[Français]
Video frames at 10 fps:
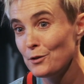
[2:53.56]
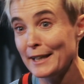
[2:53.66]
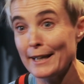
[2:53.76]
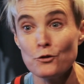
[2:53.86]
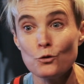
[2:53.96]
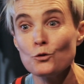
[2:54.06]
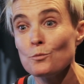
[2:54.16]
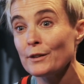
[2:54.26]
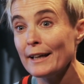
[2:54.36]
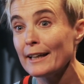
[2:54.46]
des questions du
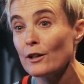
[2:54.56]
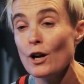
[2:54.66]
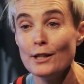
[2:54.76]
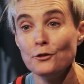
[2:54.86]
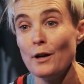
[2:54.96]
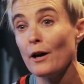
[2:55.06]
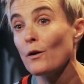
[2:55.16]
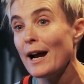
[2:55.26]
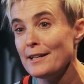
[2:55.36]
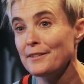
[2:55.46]
monde agricole et de la
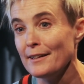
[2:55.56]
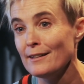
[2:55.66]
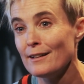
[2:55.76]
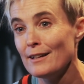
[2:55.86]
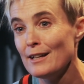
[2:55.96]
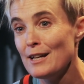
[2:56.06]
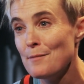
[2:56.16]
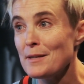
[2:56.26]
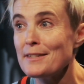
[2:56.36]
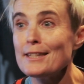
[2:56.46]
ruralité.
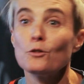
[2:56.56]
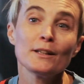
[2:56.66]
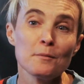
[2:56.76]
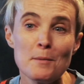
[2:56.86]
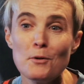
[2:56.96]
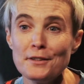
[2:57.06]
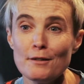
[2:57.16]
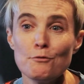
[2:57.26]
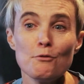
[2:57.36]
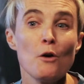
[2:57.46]
Mais si Droit dans mes bottes est
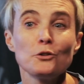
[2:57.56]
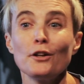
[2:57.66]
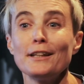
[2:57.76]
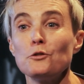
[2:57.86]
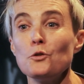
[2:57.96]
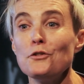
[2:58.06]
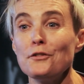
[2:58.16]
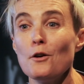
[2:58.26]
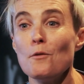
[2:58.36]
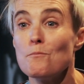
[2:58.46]
vu à hauteur d'adulte,
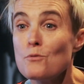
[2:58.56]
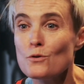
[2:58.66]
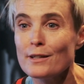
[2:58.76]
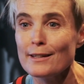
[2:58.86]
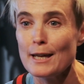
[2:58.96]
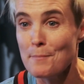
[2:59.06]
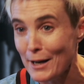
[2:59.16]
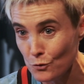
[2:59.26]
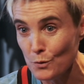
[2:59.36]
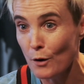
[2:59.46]
euh, Plouc est
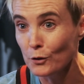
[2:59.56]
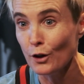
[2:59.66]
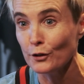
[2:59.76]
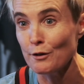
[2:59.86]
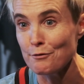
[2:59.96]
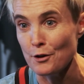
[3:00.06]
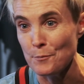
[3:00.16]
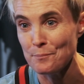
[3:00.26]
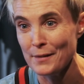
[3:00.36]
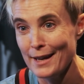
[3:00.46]
perçu à hauteur d'enfant.
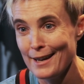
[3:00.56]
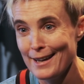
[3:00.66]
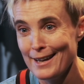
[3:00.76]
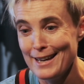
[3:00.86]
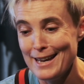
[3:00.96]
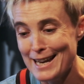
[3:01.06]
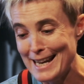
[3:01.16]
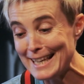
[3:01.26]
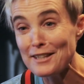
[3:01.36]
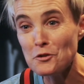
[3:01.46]

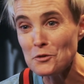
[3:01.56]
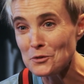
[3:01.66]
Les questions